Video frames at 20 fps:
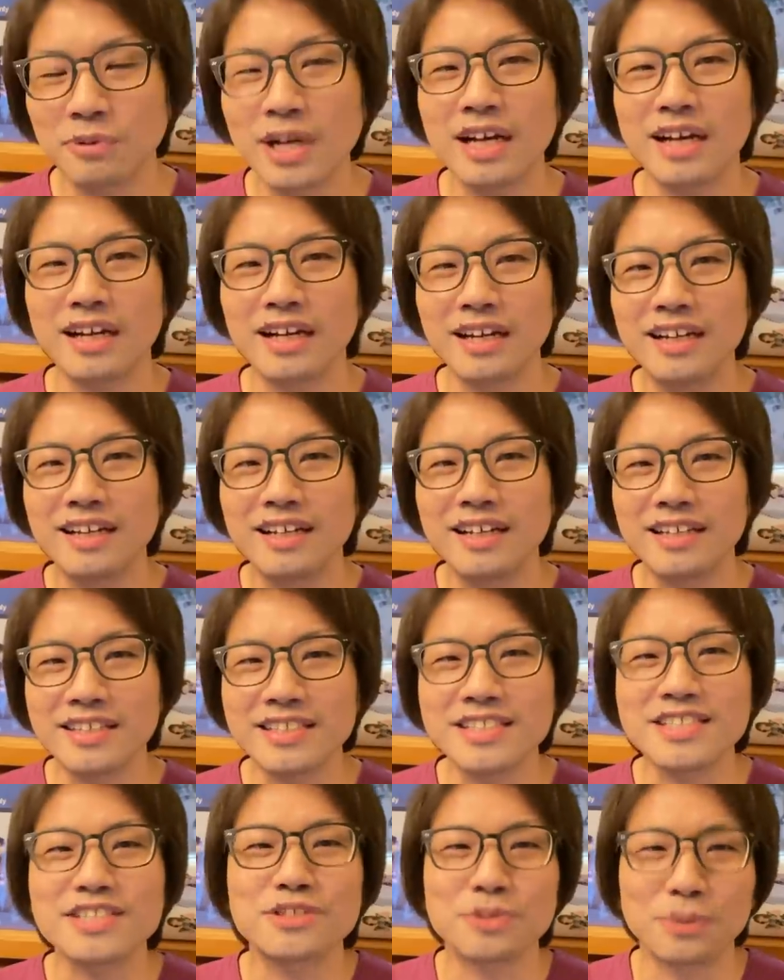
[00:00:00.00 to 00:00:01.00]
が
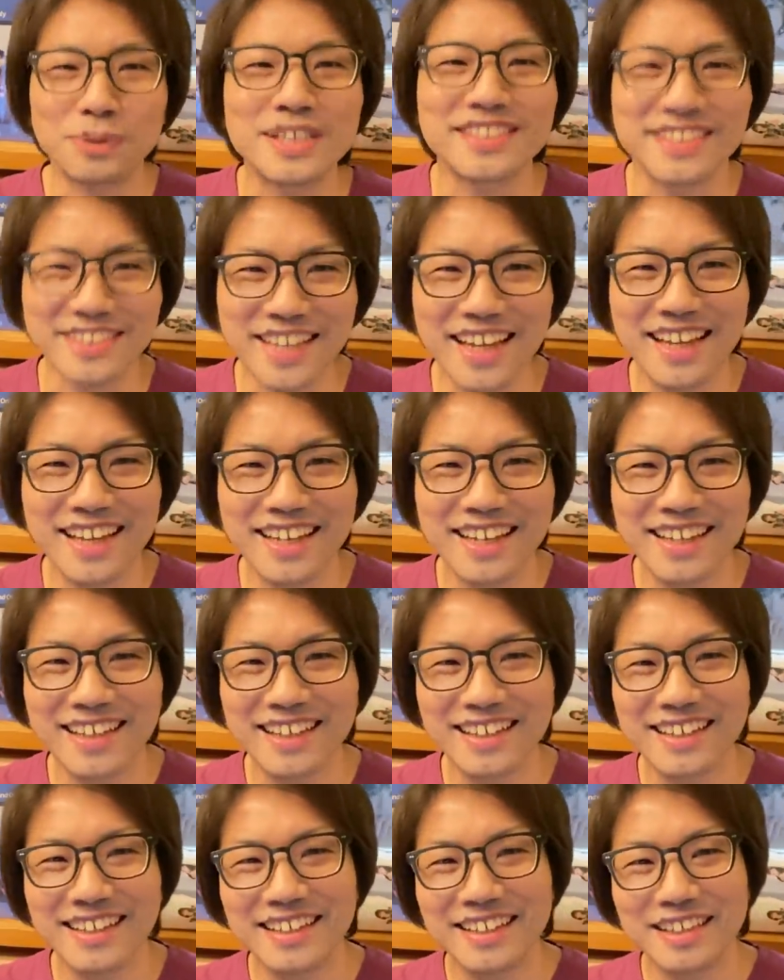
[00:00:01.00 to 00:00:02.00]
印象ですね。
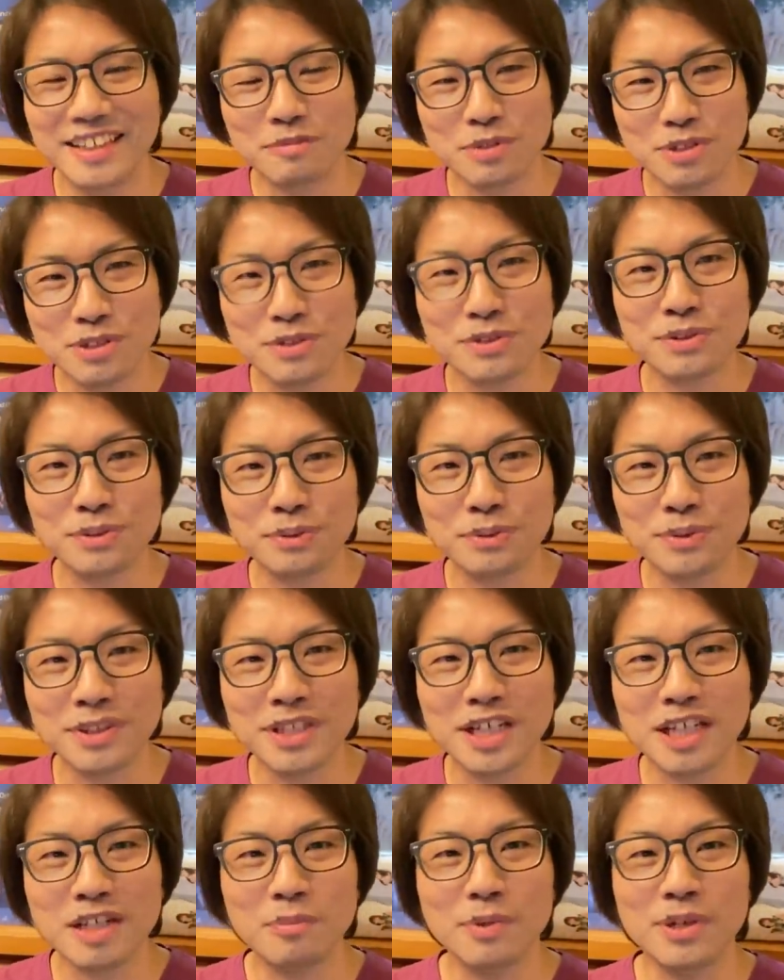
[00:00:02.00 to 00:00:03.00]
もちろんそこに
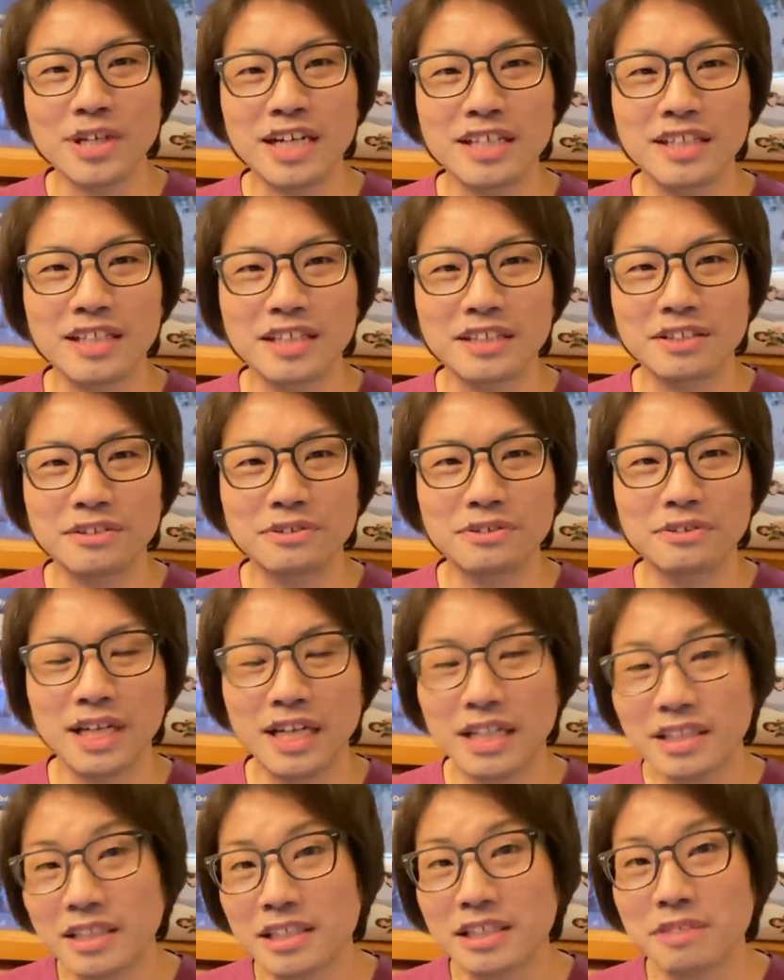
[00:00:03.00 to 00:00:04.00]
中森明菜っていうのは
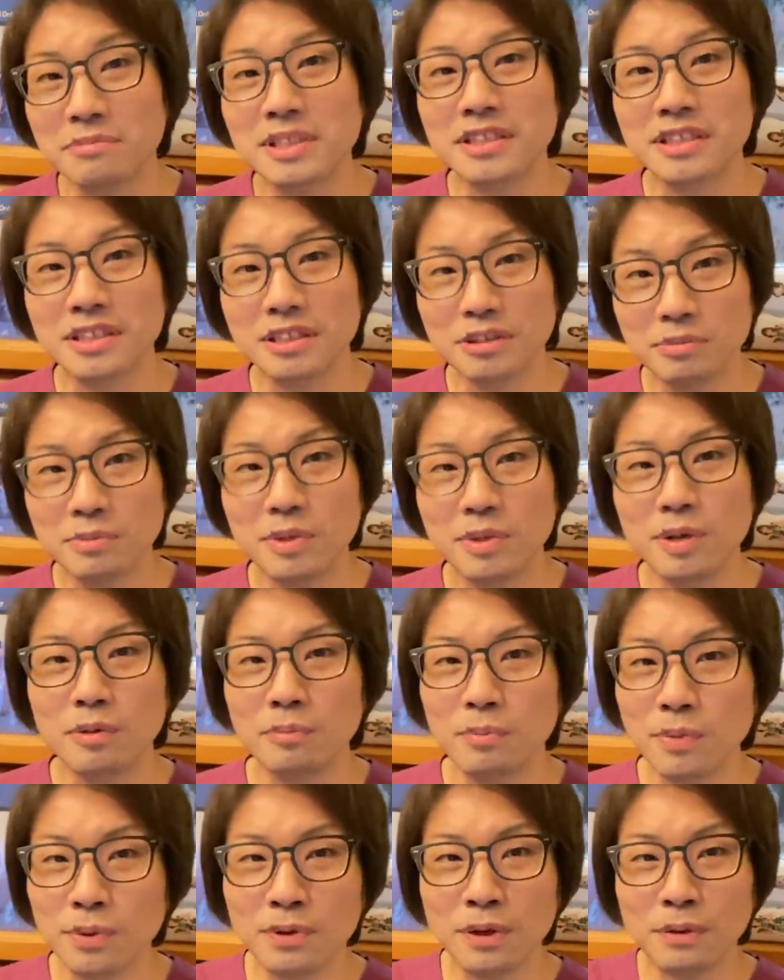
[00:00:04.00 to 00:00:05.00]
入ってきますけども、
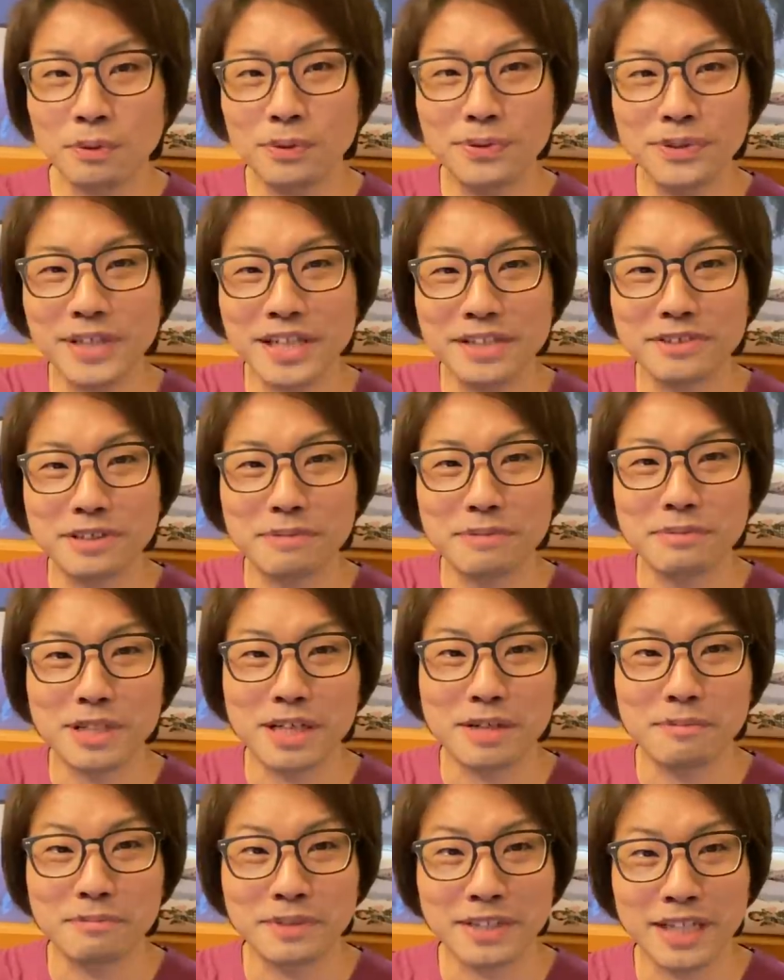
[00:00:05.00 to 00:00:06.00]
僕はこのふたりに比べた
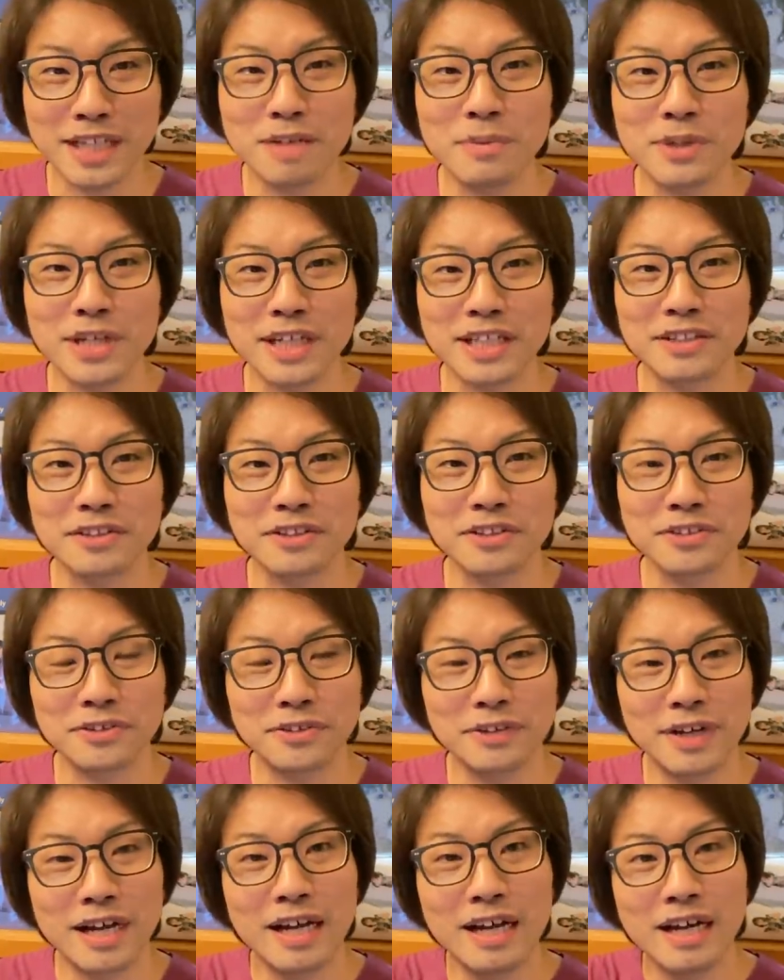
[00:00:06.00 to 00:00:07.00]
ら中森明菜ってい
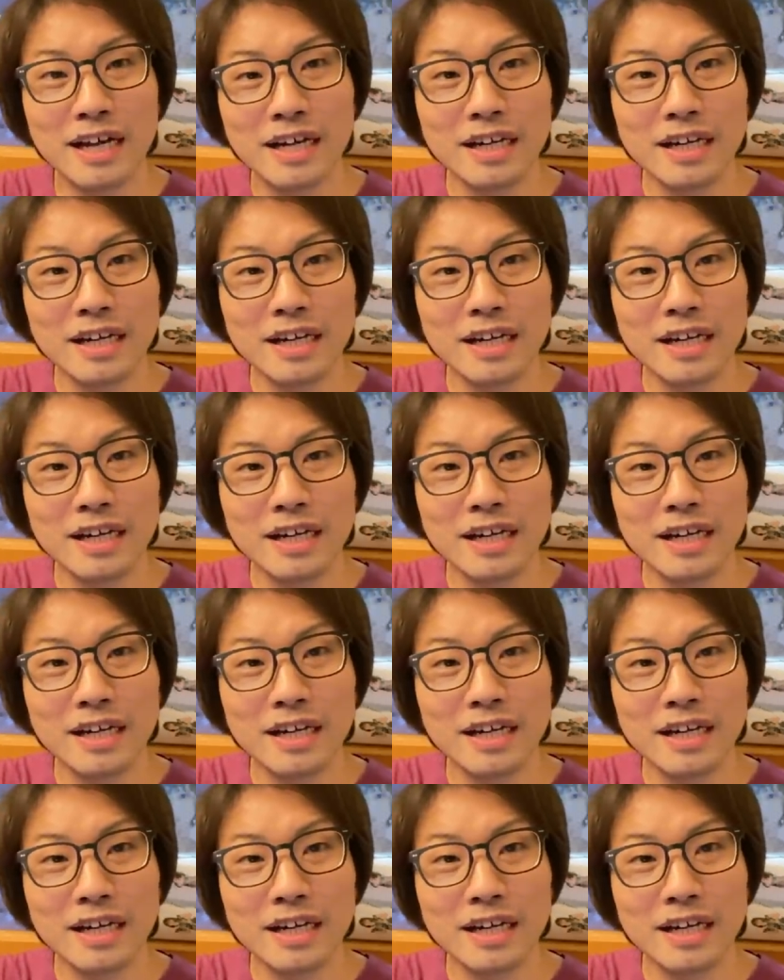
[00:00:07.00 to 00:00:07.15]
うのは